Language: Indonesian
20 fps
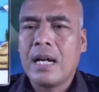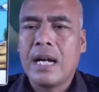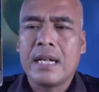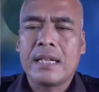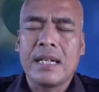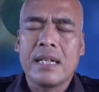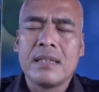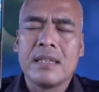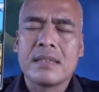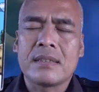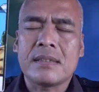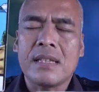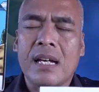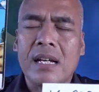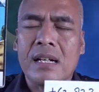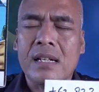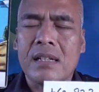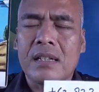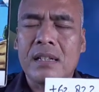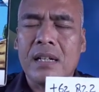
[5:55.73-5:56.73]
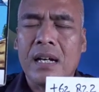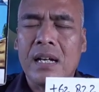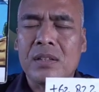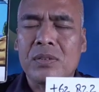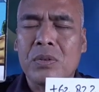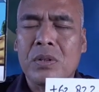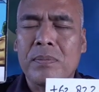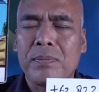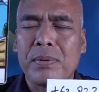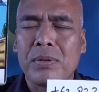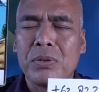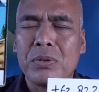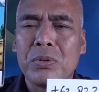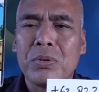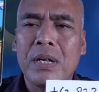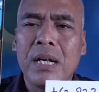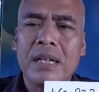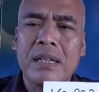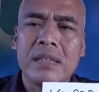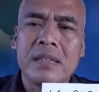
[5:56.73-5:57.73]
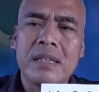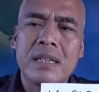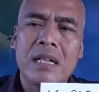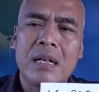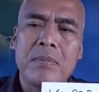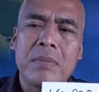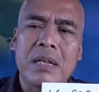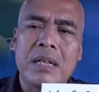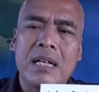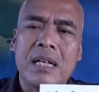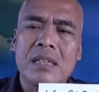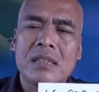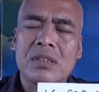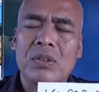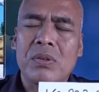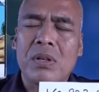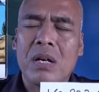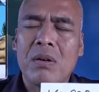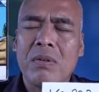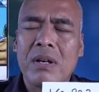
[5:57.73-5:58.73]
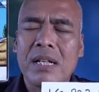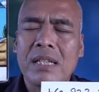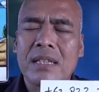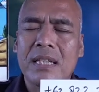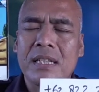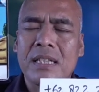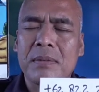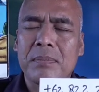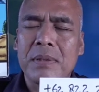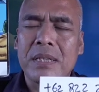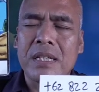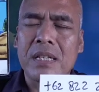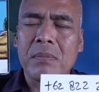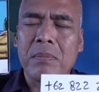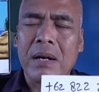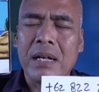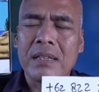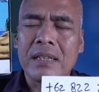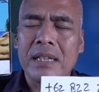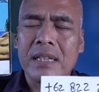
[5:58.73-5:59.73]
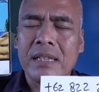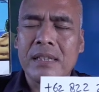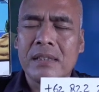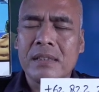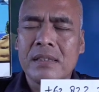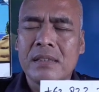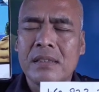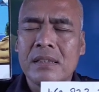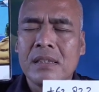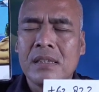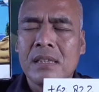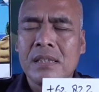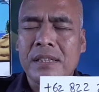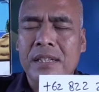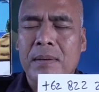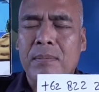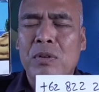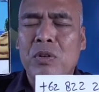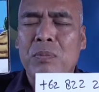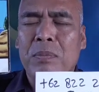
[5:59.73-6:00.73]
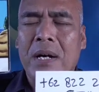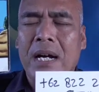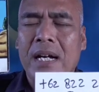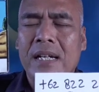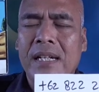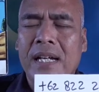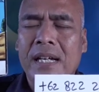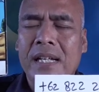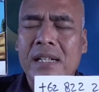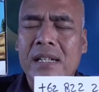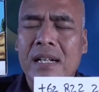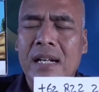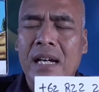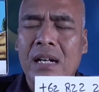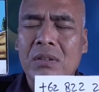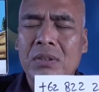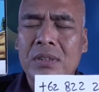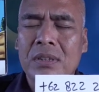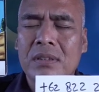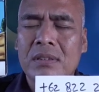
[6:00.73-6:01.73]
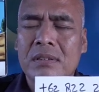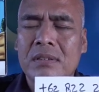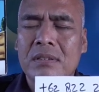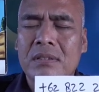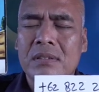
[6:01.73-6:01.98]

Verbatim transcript: ada The Star, kartu keberuntungan digambarkan seorang wanita di pinggir pantai dia menumpahkan air ke laut